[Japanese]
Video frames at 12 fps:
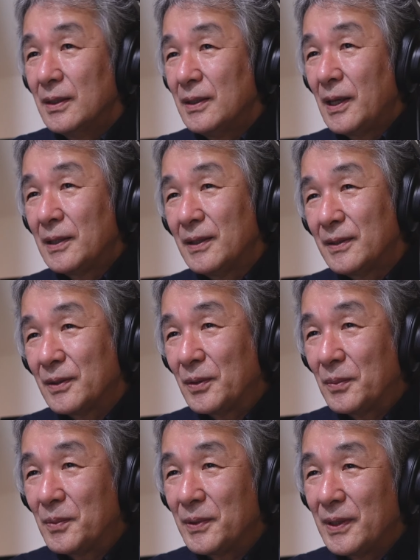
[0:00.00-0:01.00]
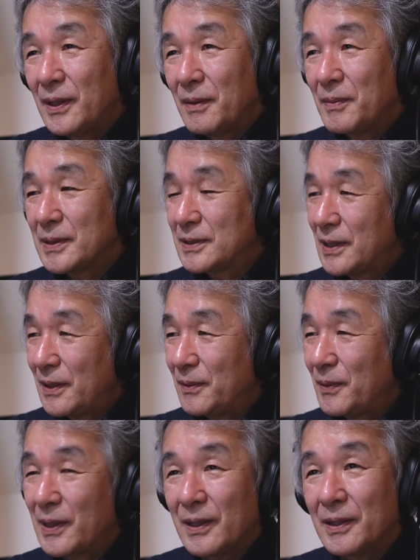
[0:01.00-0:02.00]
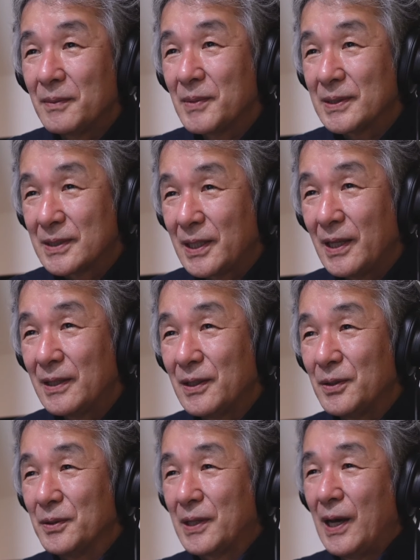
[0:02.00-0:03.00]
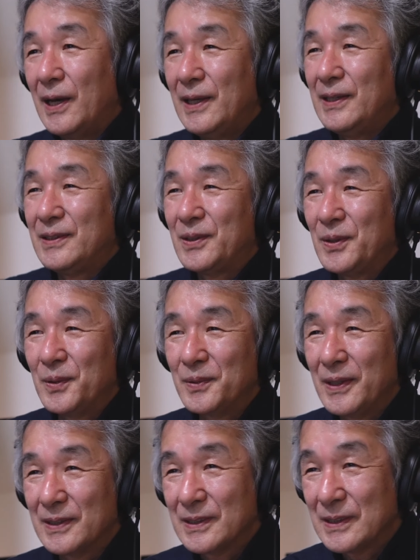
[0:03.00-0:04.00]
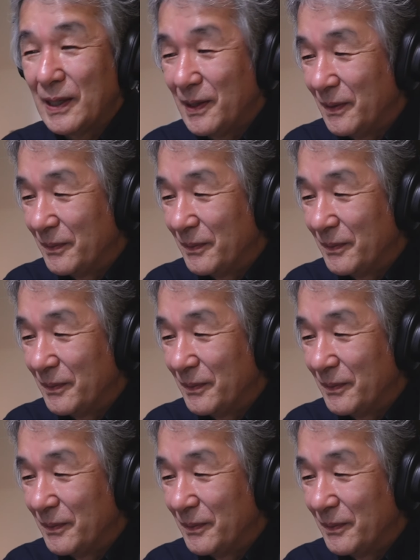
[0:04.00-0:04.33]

何とも言えません分かりませんっていう回答でした。